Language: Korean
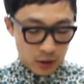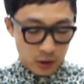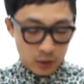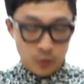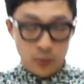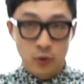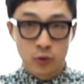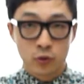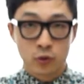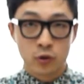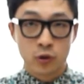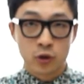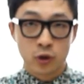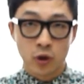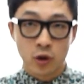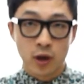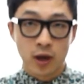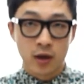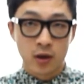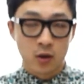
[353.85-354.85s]
이 폰으로
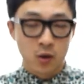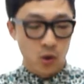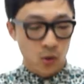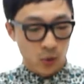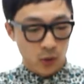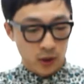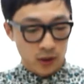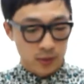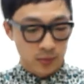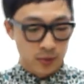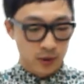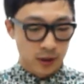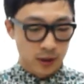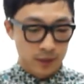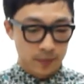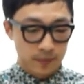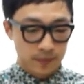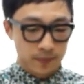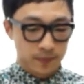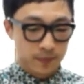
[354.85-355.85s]
전화를 걸어
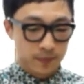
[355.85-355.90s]
보겠습니다